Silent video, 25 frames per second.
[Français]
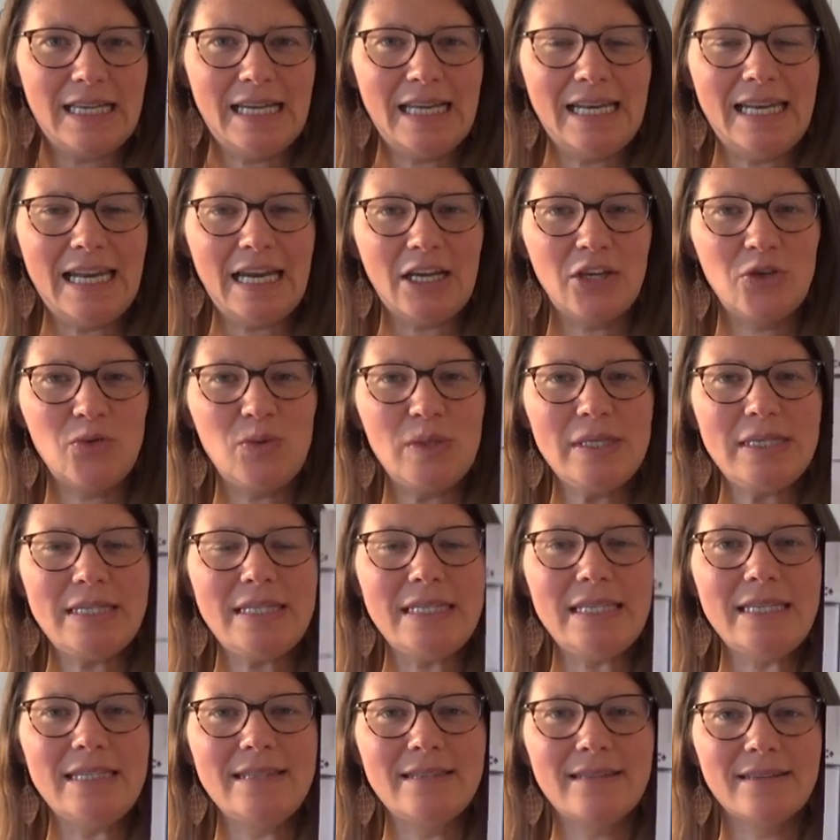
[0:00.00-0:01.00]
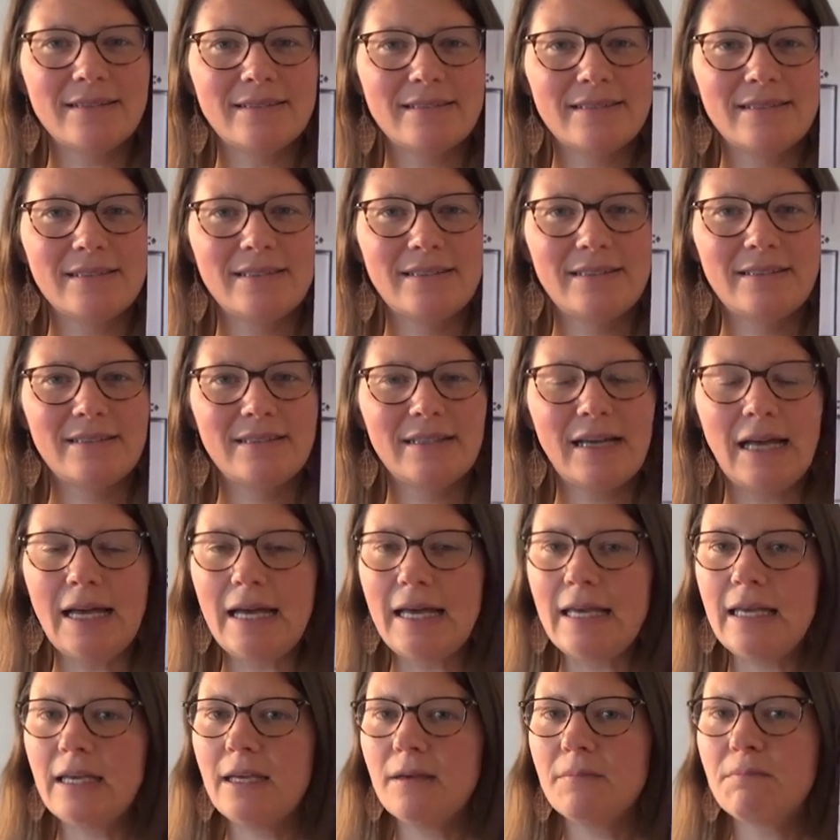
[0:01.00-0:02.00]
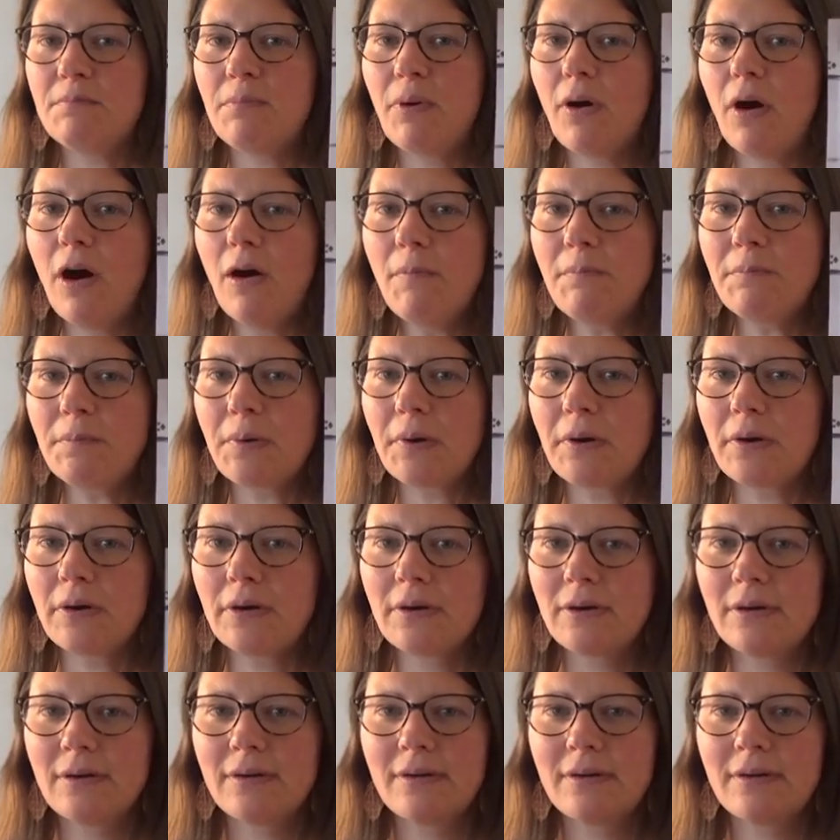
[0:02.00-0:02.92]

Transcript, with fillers: La cuisine est propre,